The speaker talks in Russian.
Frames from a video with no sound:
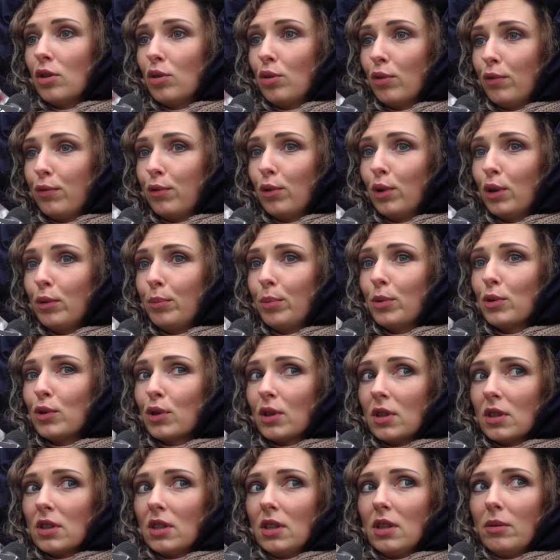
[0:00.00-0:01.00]
иду в
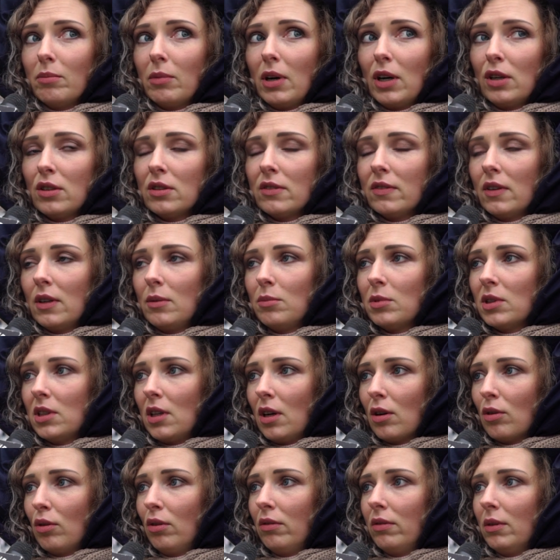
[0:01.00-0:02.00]
отпуск и занимаюсь своим
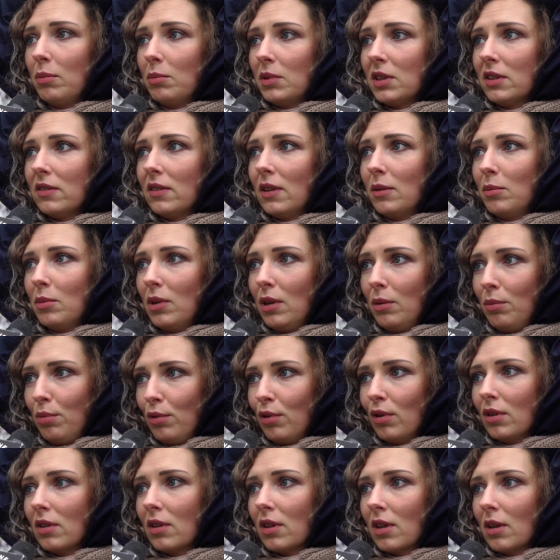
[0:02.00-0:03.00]
здоровьем и своим
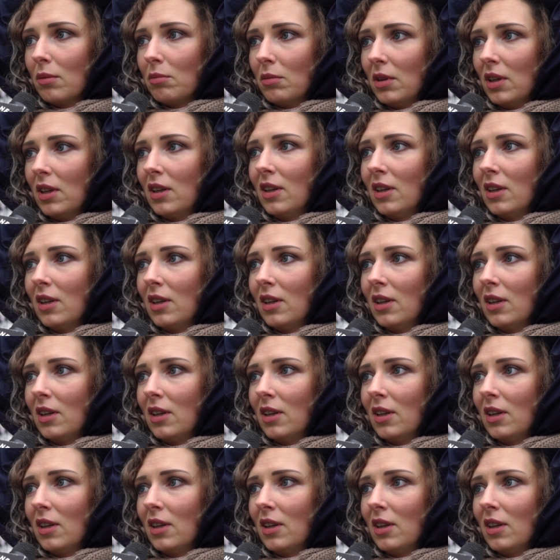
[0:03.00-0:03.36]
ребенком.